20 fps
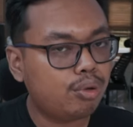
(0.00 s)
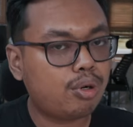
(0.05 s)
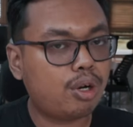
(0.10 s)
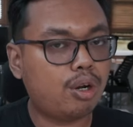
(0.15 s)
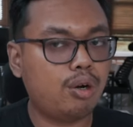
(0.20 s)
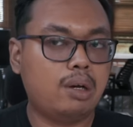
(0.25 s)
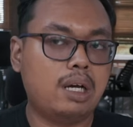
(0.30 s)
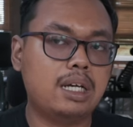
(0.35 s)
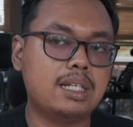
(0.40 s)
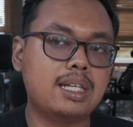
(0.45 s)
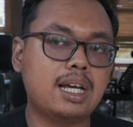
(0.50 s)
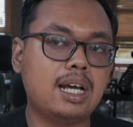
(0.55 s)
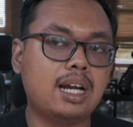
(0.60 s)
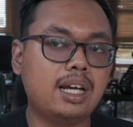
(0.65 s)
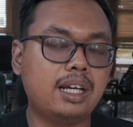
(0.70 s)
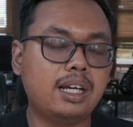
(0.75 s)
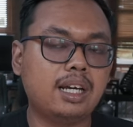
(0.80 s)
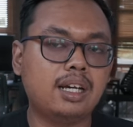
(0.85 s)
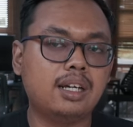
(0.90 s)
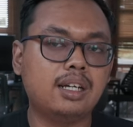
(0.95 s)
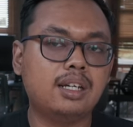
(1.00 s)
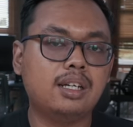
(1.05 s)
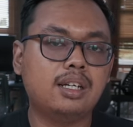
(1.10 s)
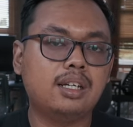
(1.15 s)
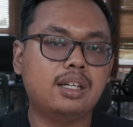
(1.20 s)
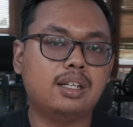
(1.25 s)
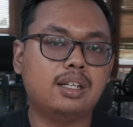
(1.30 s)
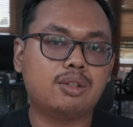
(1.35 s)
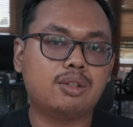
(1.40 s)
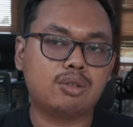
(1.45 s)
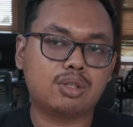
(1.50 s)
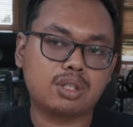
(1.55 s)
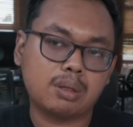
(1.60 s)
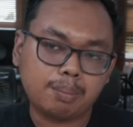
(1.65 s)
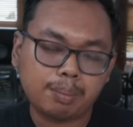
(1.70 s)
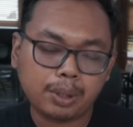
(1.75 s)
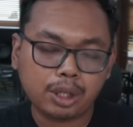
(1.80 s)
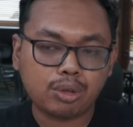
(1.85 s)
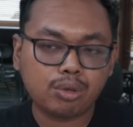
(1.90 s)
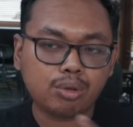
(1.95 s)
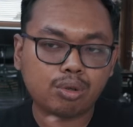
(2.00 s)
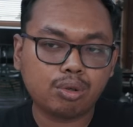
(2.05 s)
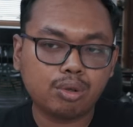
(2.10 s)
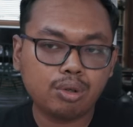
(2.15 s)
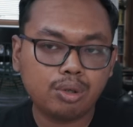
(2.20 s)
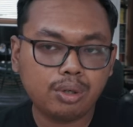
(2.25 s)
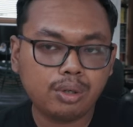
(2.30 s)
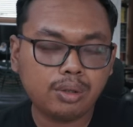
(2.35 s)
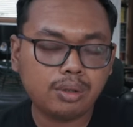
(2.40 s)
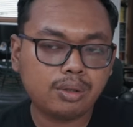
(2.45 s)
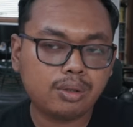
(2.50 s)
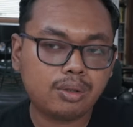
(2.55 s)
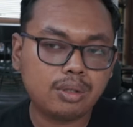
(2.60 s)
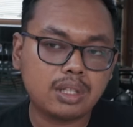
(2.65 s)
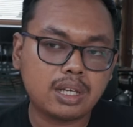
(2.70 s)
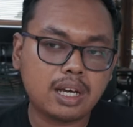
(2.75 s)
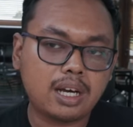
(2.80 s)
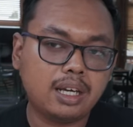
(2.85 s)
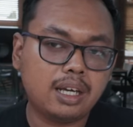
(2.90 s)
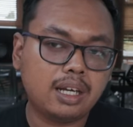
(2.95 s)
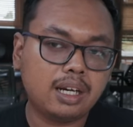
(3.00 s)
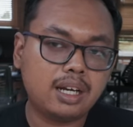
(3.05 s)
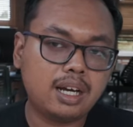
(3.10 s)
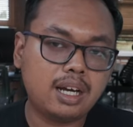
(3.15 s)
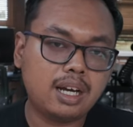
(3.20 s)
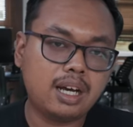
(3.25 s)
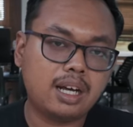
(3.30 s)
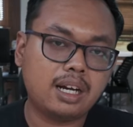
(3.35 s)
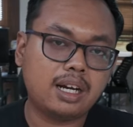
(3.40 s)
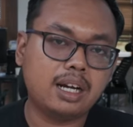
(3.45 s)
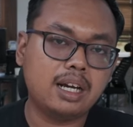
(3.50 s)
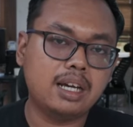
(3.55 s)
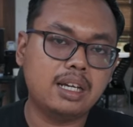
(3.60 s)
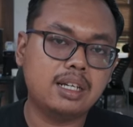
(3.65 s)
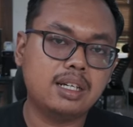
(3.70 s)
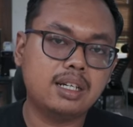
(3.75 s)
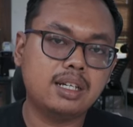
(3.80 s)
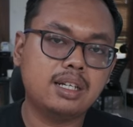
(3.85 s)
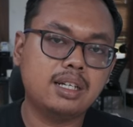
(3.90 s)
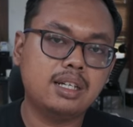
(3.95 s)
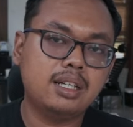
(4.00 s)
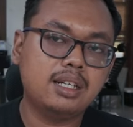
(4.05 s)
kalau nggak salah ya terus sempat turun terus akhirnya harganya